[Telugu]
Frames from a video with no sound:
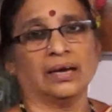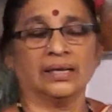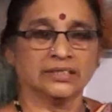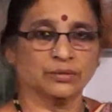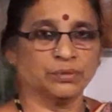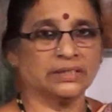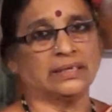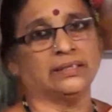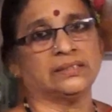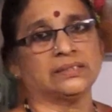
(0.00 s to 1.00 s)
అని చెప్పి
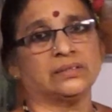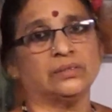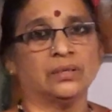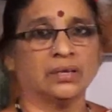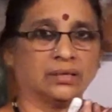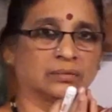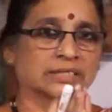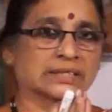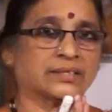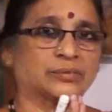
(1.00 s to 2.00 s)
తెలియజేస్తూ
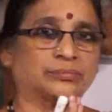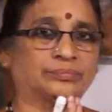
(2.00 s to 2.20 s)
నమస్కారం